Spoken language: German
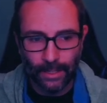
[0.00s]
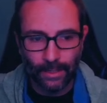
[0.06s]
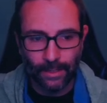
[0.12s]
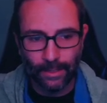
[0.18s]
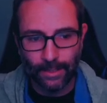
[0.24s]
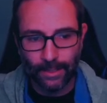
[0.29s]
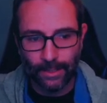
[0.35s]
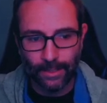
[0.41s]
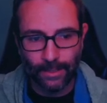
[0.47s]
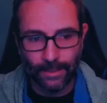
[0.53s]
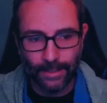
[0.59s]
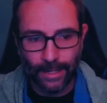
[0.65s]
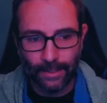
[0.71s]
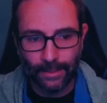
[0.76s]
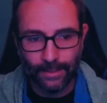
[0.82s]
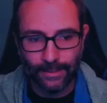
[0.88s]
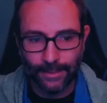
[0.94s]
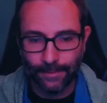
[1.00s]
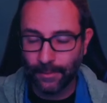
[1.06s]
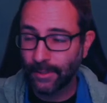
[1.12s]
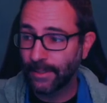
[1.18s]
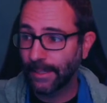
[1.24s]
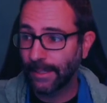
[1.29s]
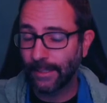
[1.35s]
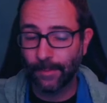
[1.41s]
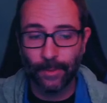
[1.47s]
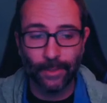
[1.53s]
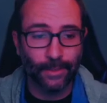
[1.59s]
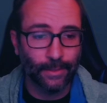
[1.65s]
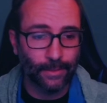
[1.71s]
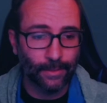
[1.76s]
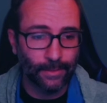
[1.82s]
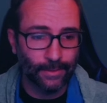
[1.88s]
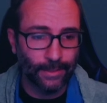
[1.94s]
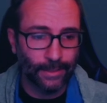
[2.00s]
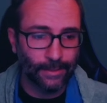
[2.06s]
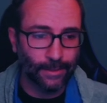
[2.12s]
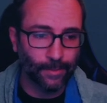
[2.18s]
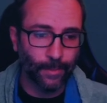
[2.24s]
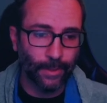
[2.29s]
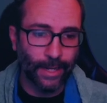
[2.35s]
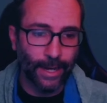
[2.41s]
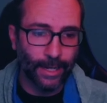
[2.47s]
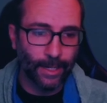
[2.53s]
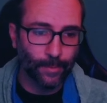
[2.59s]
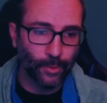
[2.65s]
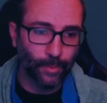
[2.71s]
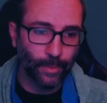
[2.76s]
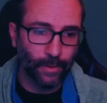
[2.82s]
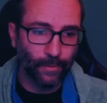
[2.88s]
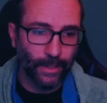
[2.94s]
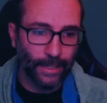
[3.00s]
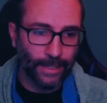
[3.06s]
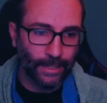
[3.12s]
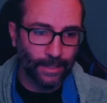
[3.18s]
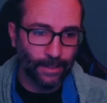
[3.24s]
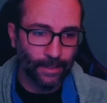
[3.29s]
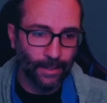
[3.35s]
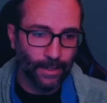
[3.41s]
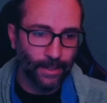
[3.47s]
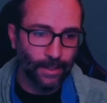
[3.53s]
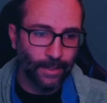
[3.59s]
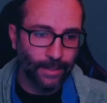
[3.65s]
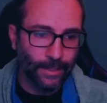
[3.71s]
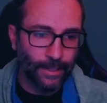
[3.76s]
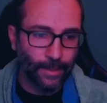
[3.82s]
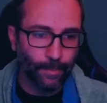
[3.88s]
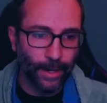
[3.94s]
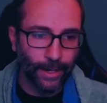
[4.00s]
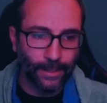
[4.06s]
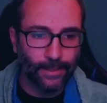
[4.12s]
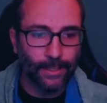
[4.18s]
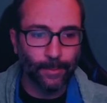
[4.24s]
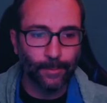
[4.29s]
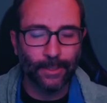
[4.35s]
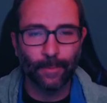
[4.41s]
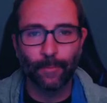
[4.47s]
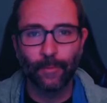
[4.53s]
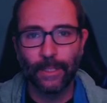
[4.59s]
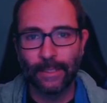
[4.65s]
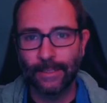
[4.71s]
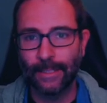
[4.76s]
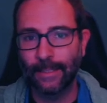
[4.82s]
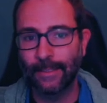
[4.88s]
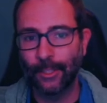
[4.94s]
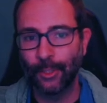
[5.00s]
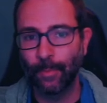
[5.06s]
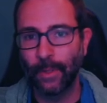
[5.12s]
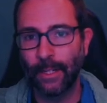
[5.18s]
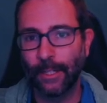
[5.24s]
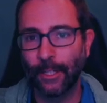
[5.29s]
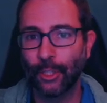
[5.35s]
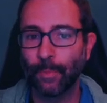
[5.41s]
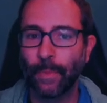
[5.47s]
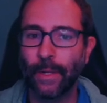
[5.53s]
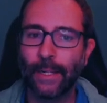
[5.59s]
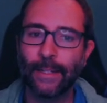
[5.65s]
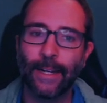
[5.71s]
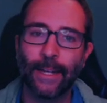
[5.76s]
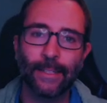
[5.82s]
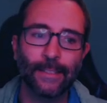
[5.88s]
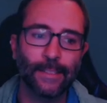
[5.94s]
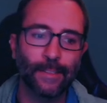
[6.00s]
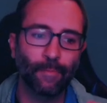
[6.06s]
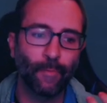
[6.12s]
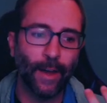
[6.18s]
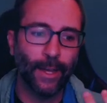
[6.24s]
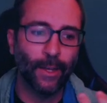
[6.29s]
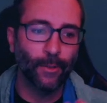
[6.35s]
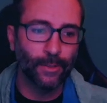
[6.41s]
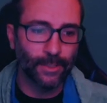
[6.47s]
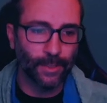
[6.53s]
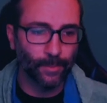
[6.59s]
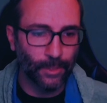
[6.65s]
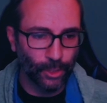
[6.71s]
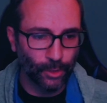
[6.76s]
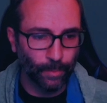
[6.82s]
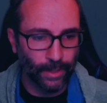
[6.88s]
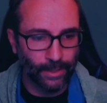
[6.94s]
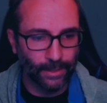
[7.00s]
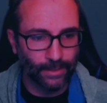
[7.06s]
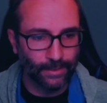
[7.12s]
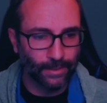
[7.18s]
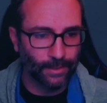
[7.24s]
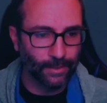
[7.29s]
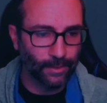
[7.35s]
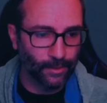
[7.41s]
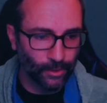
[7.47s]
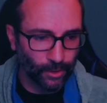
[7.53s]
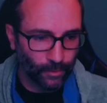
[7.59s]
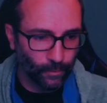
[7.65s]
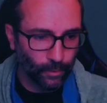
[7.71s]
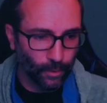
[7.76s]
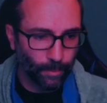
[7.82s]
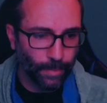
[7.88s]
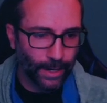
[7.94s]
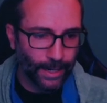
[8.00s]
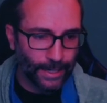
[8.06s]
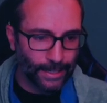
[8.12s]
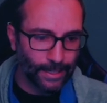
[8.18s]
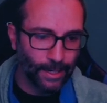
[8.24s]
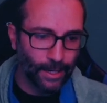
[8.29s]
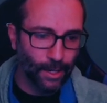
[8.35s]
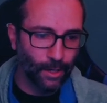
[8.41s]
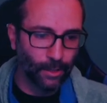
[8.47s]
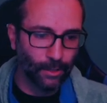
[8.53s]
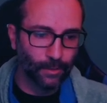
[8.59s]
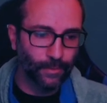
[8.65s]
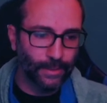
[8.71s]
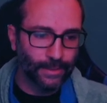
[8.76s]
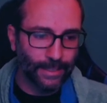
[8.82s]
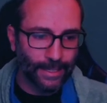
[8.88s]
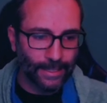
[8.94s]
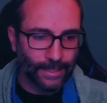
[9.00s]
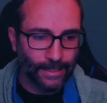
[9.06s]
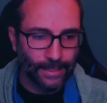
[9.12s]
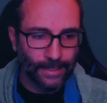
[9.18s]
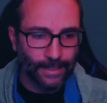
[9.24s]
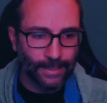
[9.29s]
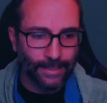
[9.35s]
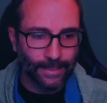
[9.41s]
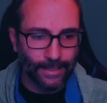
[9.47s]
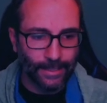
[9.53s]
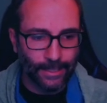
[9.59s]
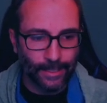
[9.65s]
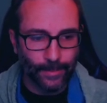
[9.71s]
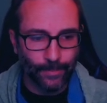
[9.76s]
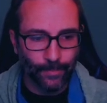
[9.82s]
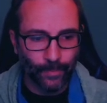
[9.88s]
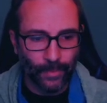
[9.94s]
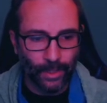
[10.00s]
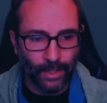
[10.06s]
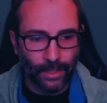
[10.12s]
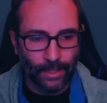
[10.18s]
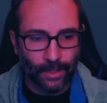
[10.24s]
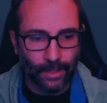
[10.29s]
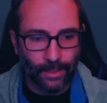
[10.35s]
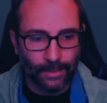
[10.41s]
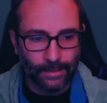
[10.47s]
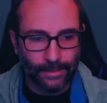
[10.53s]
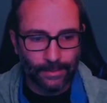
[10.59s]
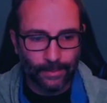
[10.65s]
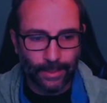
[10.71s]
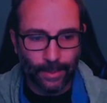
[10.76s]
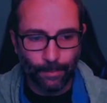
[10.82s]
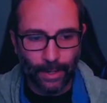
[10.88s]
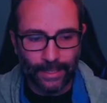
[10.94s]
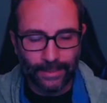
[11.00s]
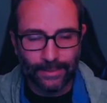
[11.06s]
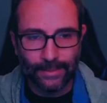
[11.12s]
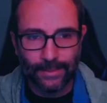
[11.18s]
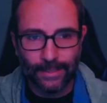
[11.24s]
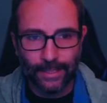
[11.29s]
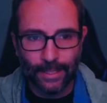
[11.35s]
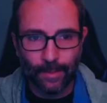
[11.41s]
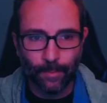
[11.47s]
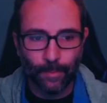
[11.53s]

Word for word: Äh, ja, die 76ers mit, Sixers mit einem Spiel weniger. Hier beide Teams haben 64 Spiele gespielt. Nach 72 Spielen ist die Saison vorbei. Und wir sehen, ähm, Platz 10